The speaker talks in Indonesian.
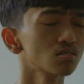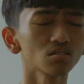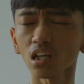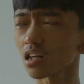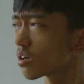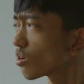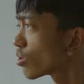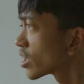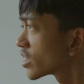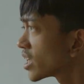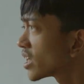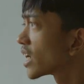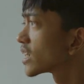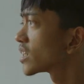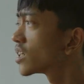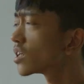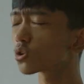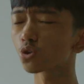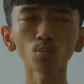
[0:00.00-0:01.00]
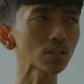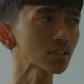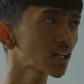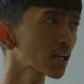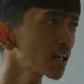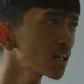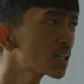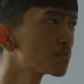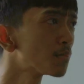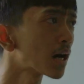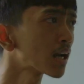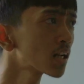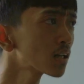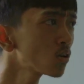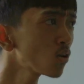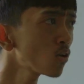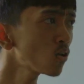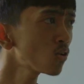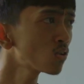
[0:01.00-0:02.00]
Ntar orangnya datang ke rumah saya, gimana
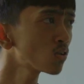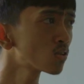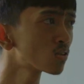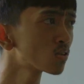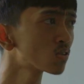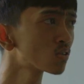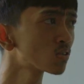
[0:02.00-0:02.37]
dong?